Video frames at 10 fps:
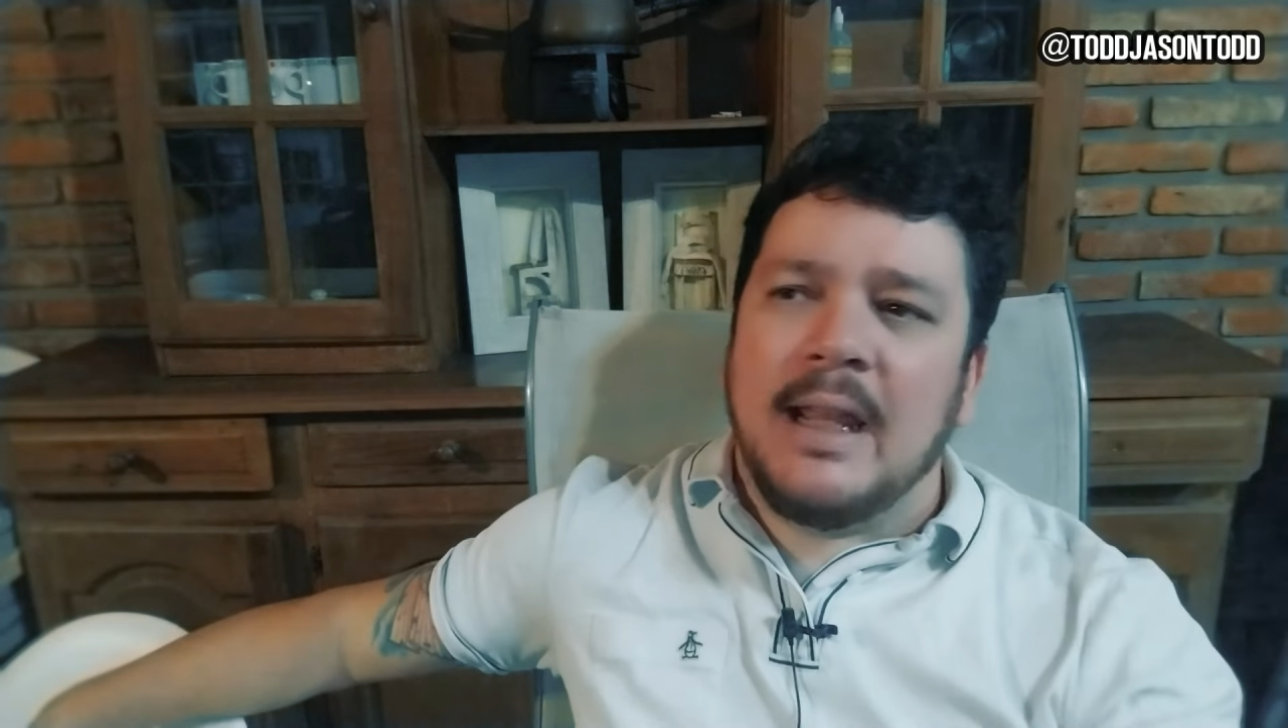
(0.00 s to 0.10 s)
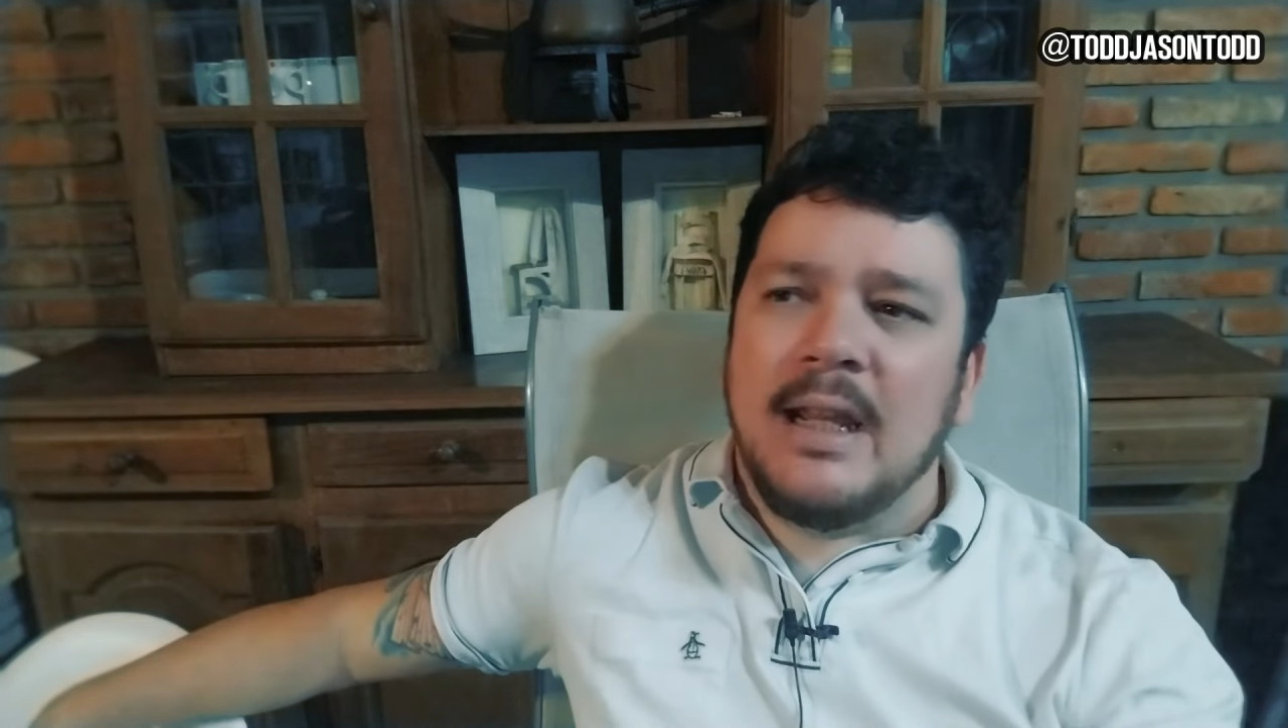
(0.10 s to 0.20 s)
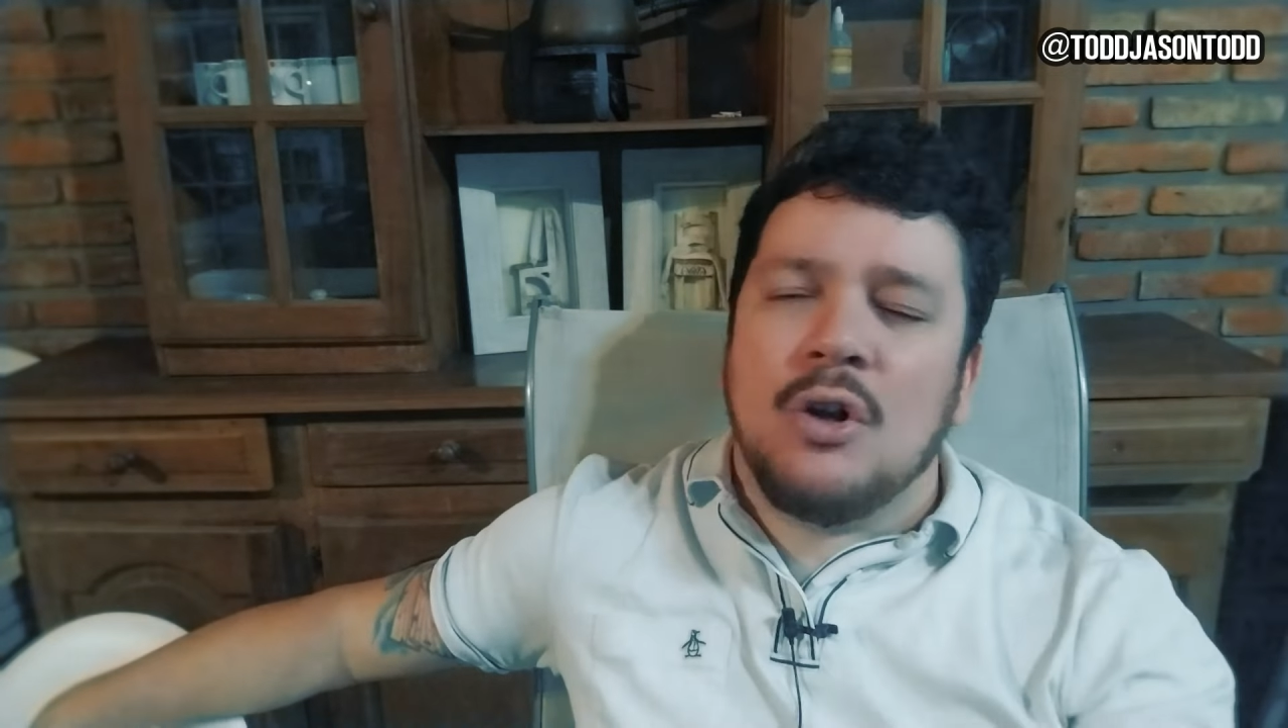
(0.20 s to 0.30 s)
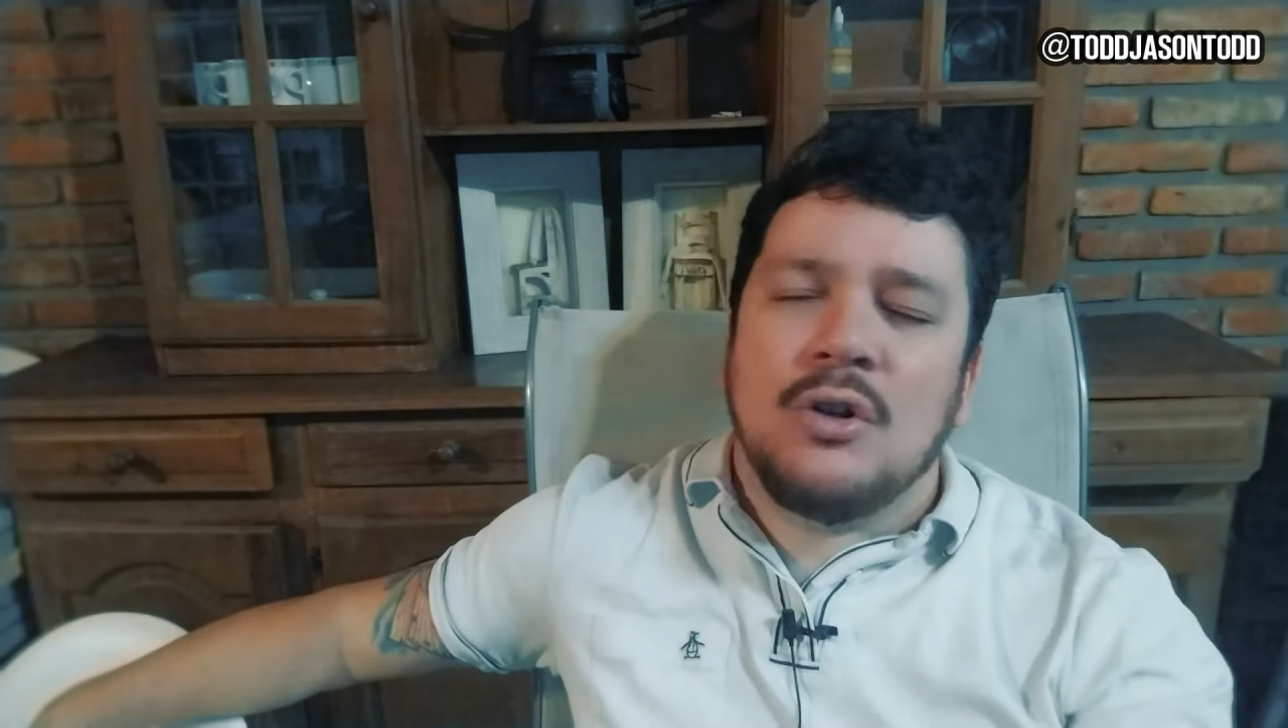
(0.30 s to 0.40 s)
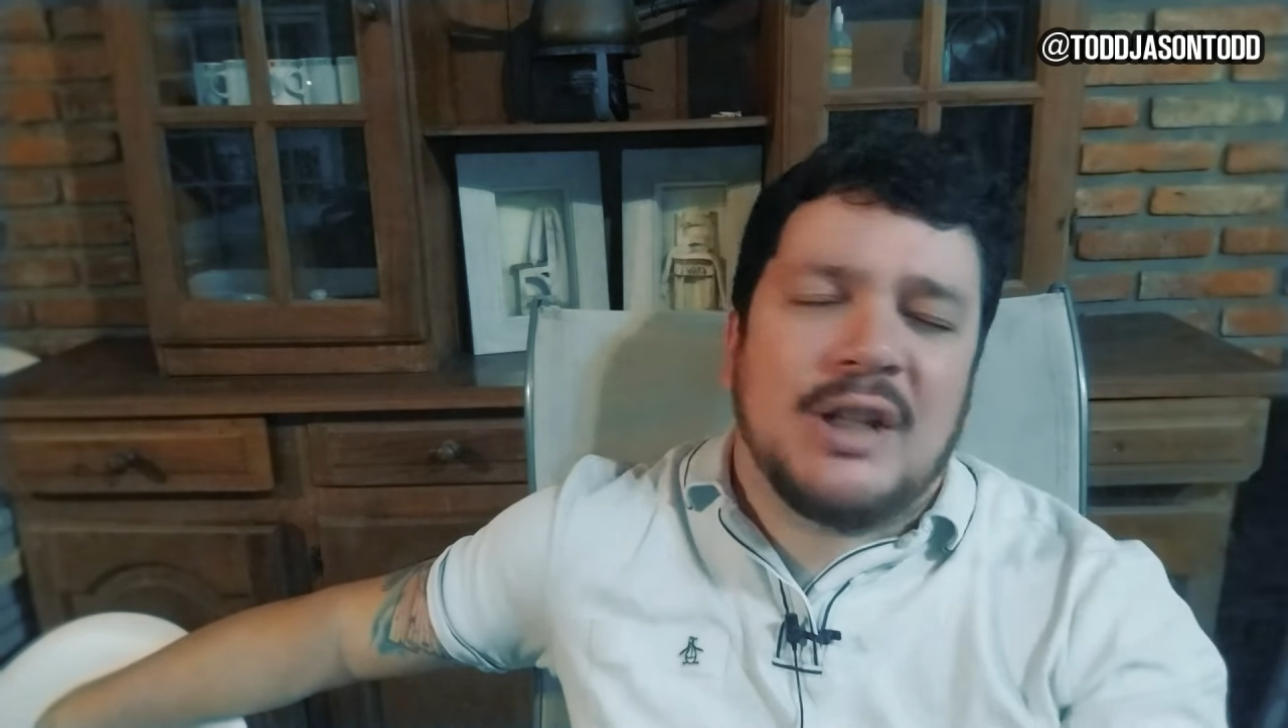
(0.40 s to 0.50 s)
y
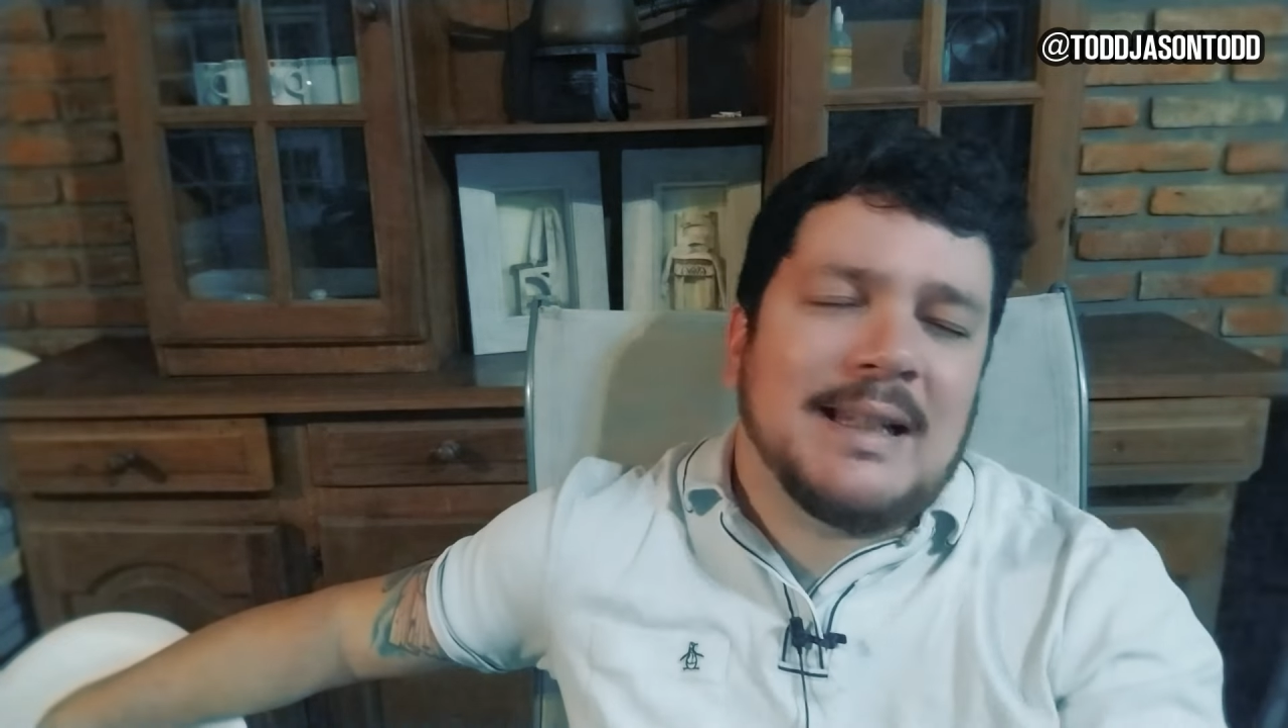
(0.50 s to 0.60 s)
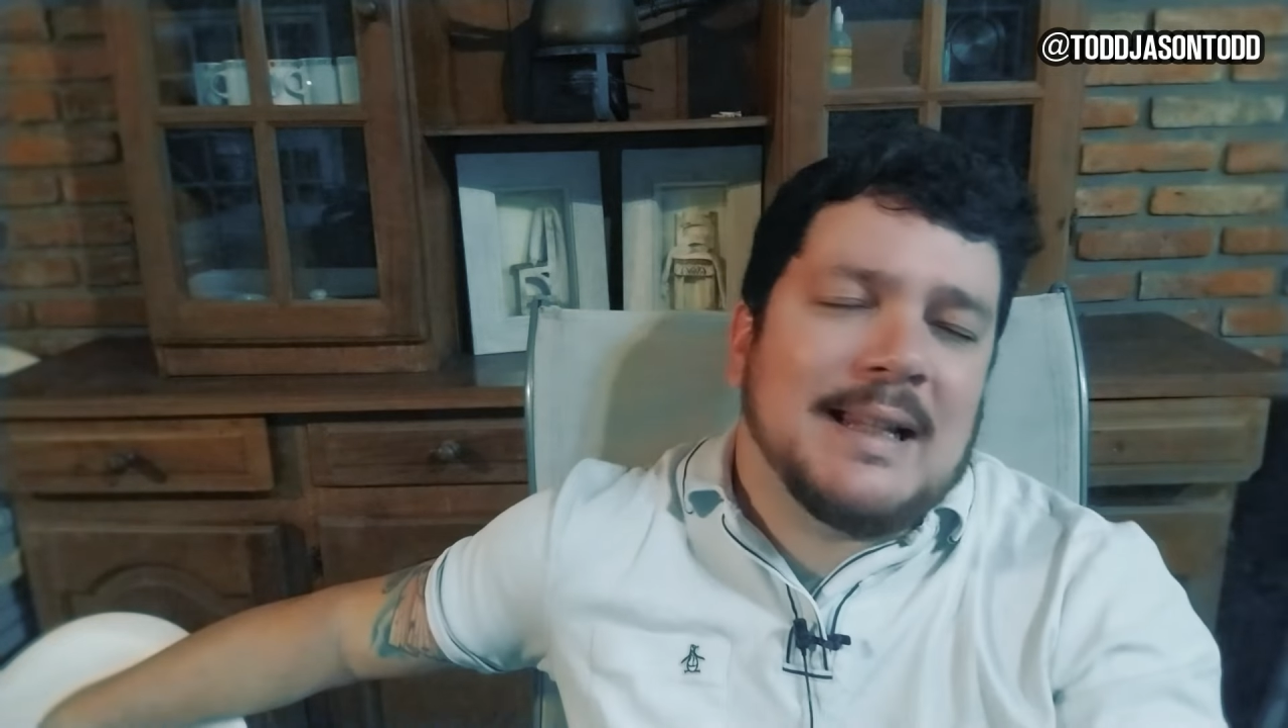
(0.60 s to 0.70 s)
cosas